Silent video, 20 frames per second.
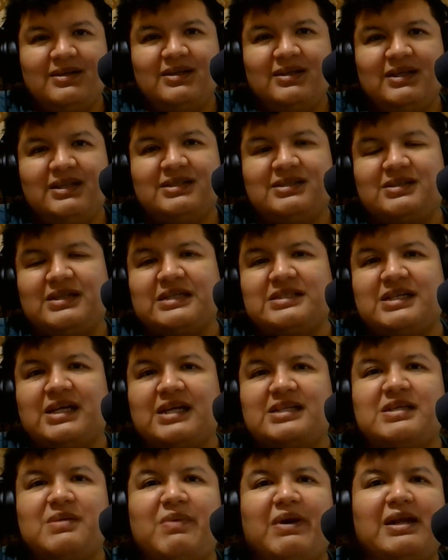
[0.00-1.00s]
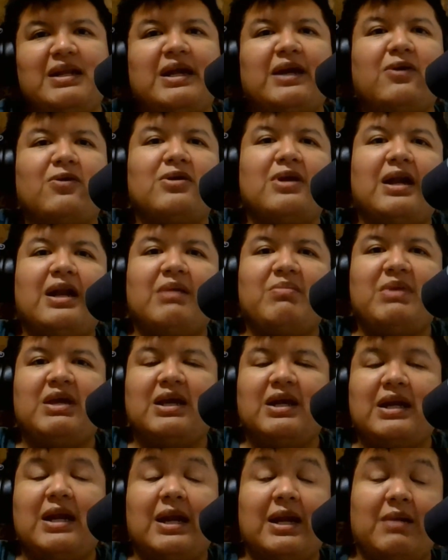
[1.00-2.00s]
es casi casi bailar con el,
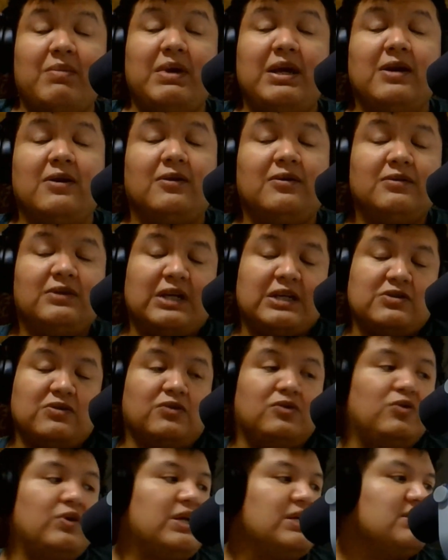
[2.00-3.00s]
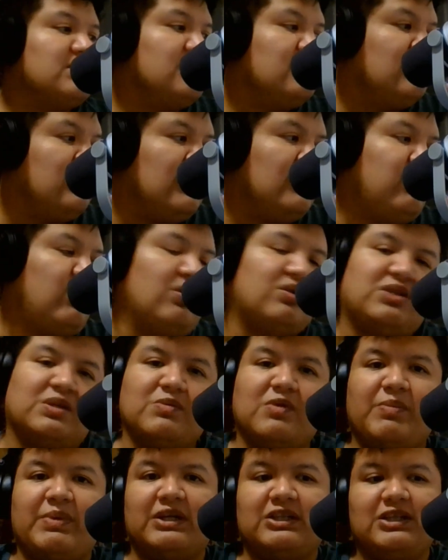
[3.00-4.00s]
el enemigo, que es Honduras, el
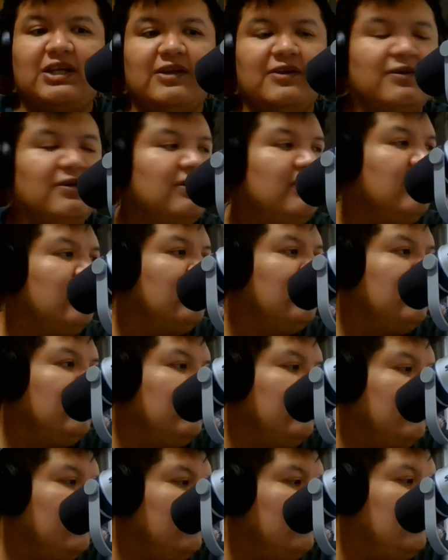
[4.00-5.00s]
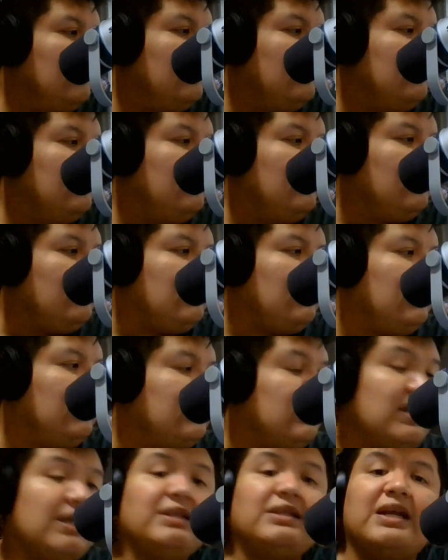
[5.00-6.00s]
próximo partido. Y
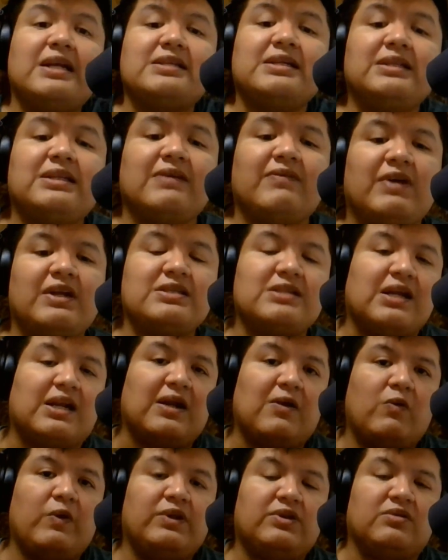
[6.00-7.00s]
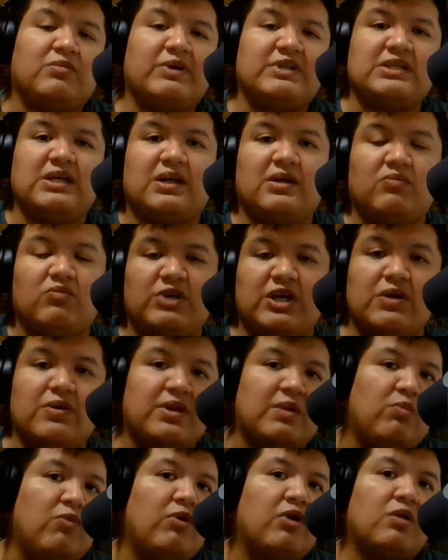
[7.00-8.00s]
será interesante ver ese reencuentro. Va a ser lleno
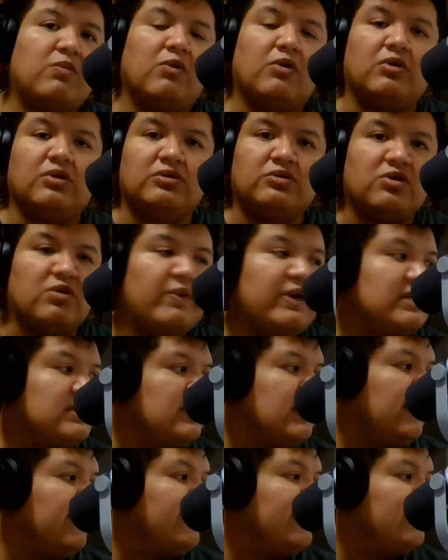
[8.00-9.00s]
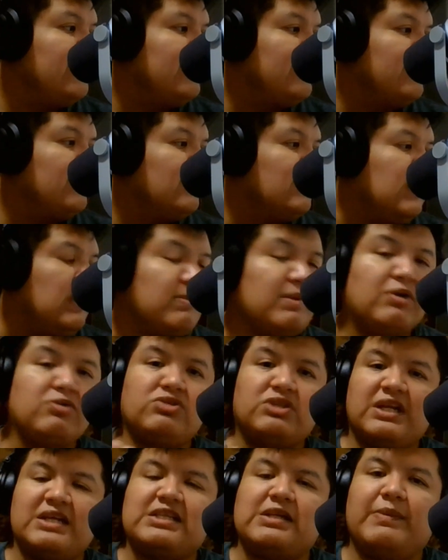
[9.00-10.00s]
de morbo, controversia. Y me
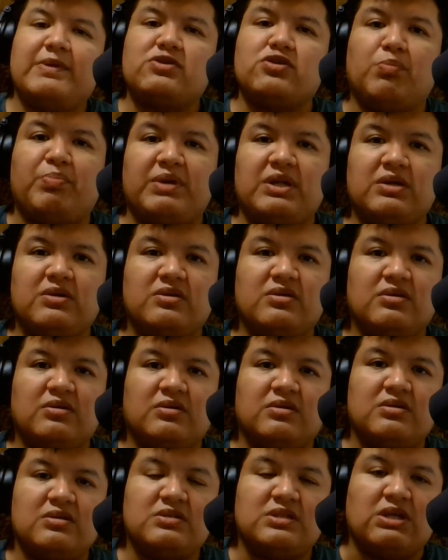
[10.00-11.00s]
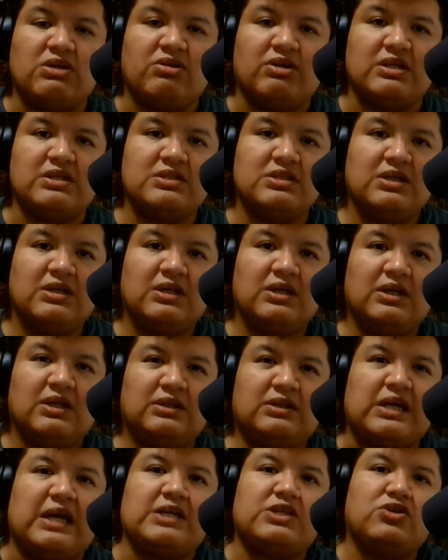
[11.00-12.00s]
gustaría saber su opinión, señores.
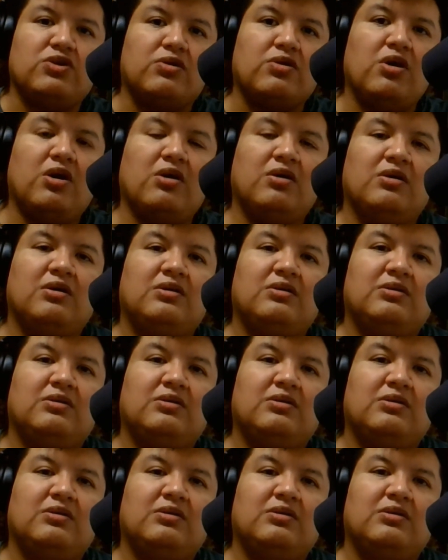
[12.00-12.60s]
¿Traicionó